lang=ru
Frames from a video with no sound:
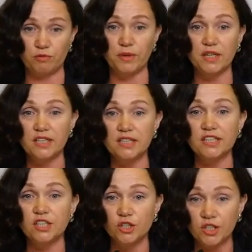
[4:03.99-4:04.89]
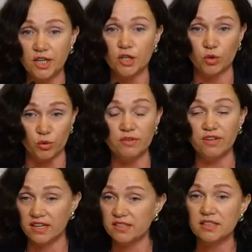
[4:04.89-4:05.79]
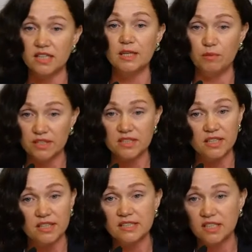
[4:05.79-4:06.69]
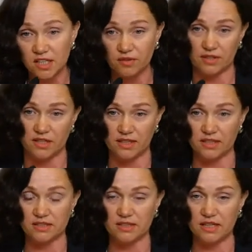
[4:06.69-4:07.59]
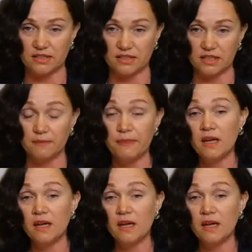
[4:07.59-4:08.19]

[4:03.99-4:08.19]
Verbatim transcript: В приоритете те, кто является именно зарегистрированной организацией.